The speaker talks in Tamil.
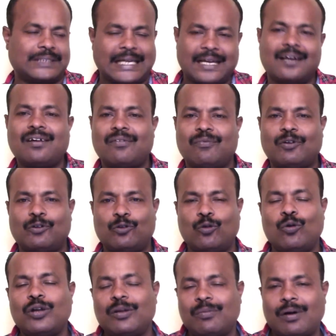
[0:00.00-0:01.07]
செகண்ட் ஹாஃபில்
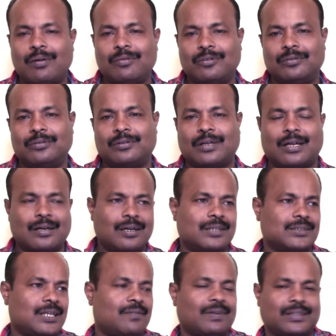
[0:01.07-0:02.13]
யோகி பாபு
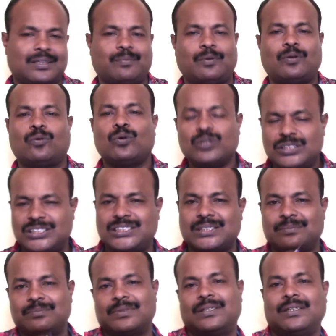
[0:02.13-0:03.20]
கருணாஸ்லாம் வந்த அப்புறம் கொஞ்சம்